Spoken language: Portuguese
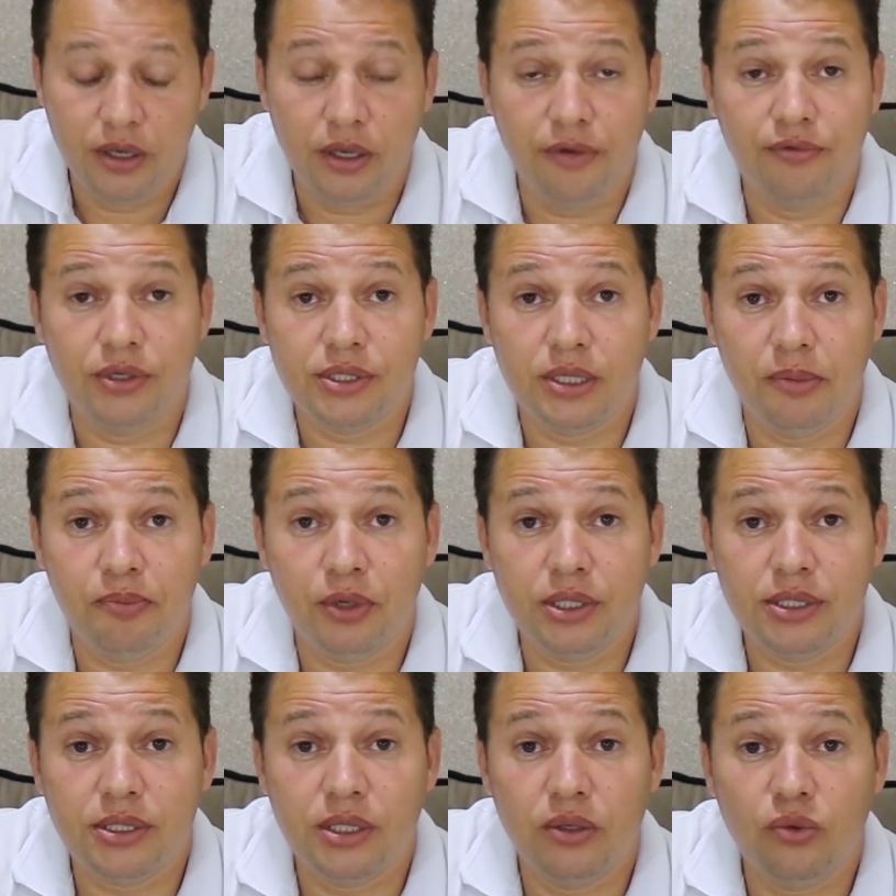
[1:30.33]
e você
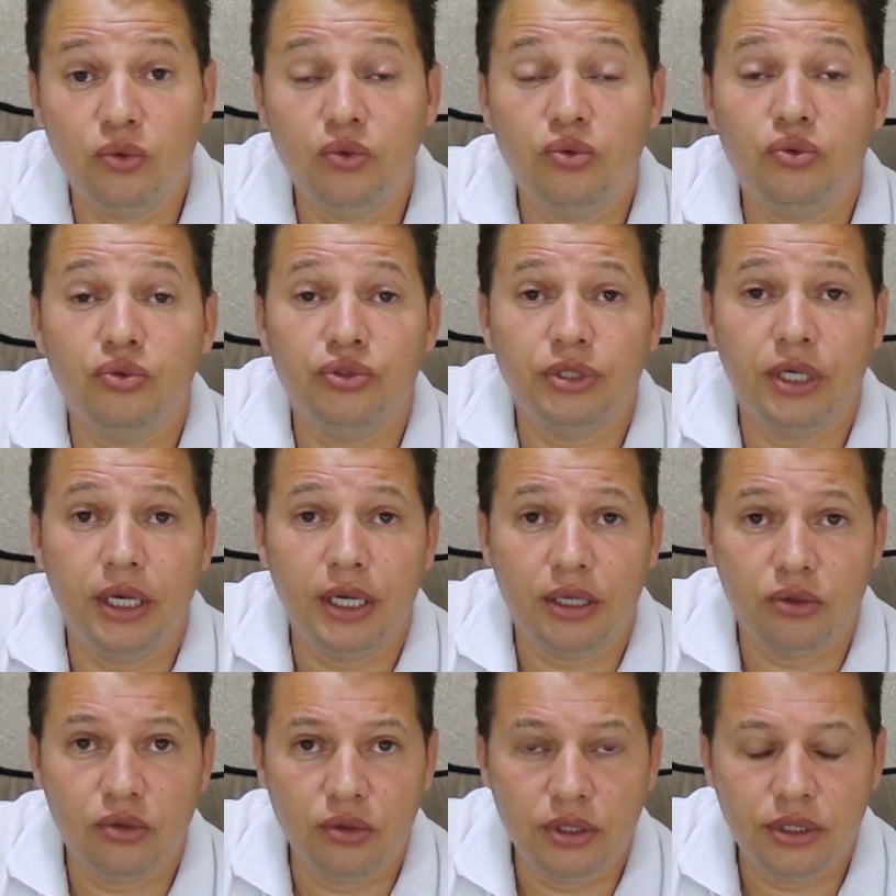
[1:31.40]
pode ser um dos
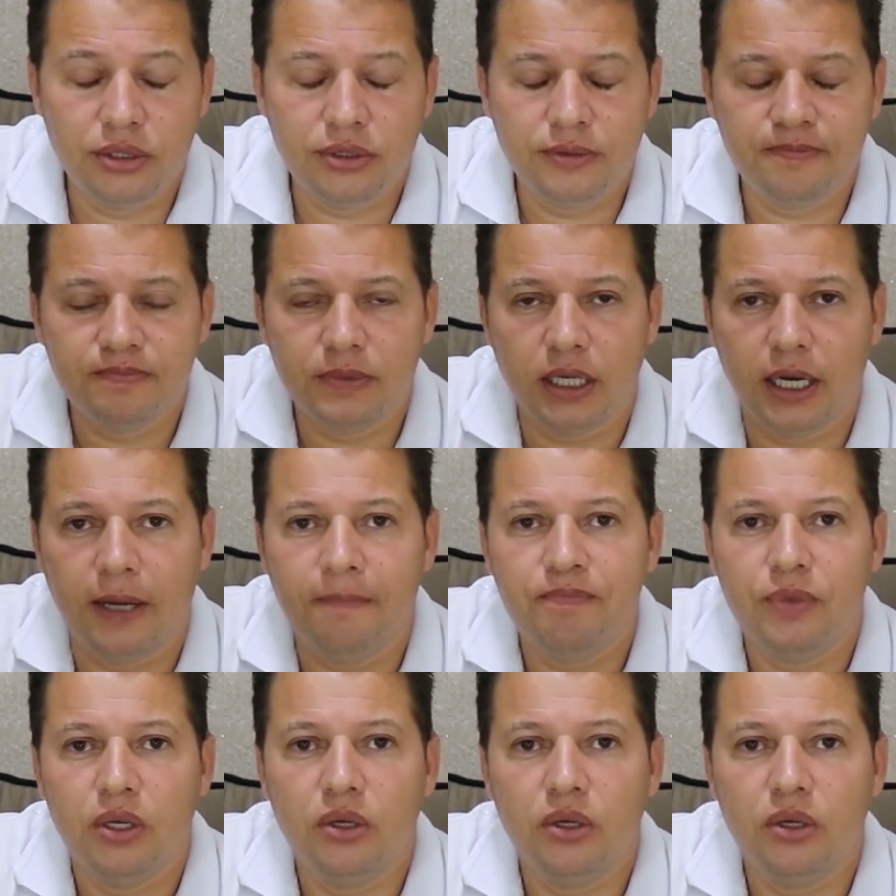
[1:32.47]
ganhadores, tá?